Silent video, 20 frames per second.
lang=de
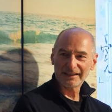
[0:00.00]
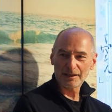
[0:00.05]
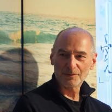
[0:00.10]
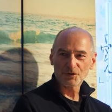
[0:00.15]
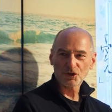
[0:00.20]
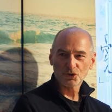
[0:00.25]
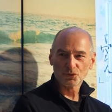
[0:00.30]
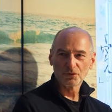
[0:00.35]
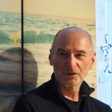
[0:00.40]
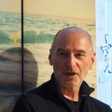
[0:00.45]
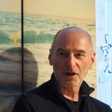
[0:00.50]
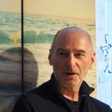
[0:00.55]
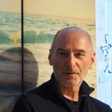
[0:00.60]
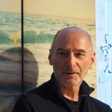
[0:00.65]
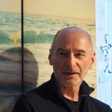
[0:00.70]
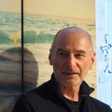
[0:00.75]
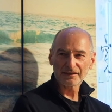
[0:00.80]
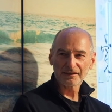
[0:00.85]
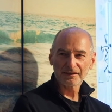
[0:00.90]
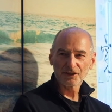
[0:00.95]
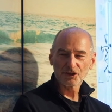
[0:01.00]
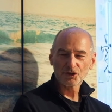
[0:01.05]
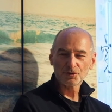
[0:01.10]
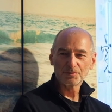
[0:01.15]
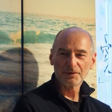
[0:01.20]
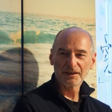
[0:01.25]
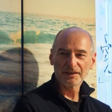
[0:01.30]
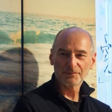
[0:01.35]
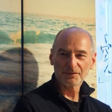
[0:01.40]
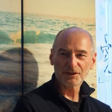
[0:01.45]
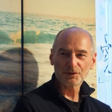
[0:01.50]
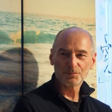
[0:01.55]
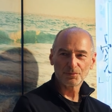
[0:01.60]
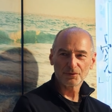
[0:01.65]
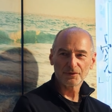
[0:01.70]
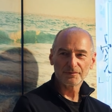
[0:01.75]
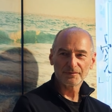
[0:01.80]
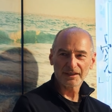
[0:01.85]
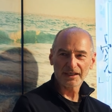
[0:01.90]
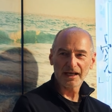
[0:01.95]
gelbe Schule arbeitet ins Spiel, nämlich die
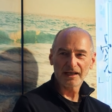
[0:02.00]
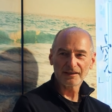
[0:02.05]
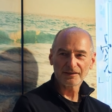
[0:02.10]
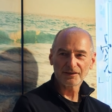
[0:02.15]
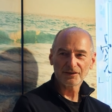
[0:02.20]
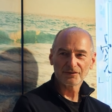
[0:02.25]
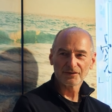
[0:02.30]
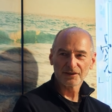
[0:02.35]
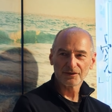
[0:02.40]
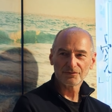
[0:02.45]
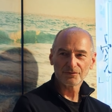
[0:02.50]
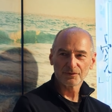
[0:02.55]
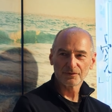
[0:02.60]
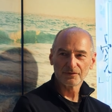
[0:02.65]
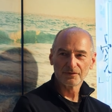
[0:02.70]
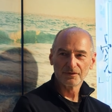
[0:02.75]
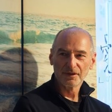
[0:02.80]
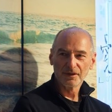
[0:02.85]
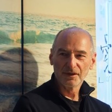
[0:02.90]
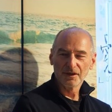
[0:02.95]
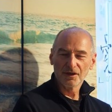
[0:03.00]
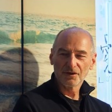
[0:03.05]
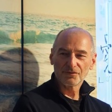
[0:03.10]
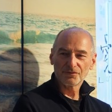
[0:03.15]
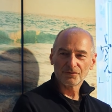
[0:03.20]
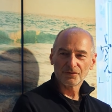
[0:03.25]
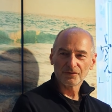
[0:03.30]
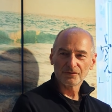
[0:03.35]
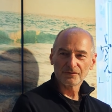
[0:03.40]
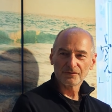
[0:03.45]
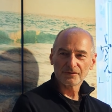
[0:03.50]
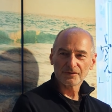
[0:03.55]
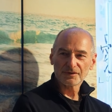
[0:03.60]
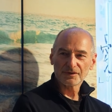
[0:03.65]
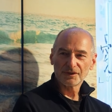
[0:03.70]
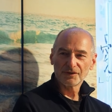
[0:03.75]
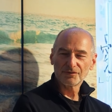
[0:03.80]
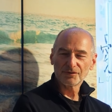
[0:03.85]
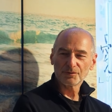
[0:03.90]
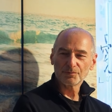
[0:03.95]
Polyvagaltheorie von, von
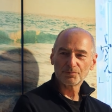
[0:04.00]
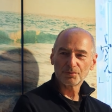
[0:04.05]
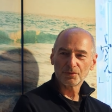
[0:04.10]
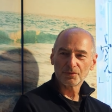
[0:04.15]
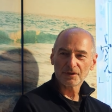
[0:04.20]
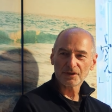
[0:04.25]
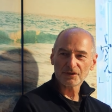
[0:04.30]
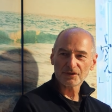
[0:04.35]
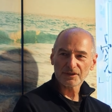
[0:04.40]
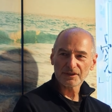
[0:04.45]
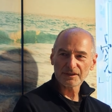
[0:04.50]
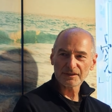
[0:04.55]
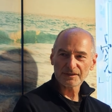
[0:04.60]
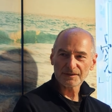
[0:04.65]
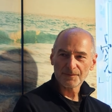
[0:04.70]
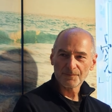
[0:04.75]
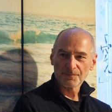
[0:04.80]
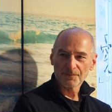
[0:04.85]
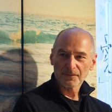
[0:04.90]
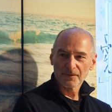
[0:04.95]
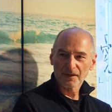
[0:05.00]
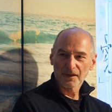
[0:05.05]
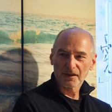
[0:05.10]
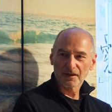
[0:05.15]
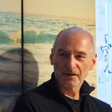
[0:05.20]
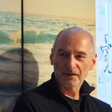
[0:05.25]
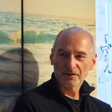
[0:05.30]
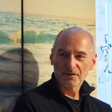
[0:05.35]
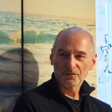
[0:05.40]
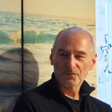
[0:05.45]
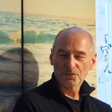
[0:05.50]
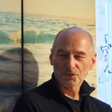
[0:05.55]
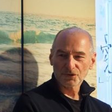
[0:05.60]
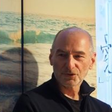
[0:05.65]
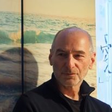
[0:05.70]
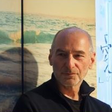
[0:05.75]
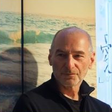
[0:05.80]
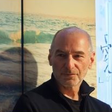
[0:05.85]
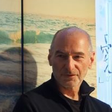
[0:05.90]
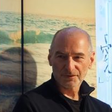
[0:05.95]
Stephen Porges, äh, wo es
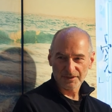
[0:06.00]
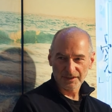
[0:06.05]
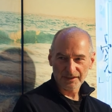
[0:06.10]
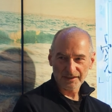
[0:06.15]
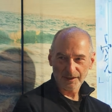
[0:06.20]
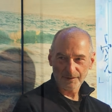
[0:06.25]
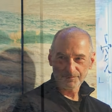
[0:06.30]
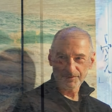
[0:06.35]
um sichere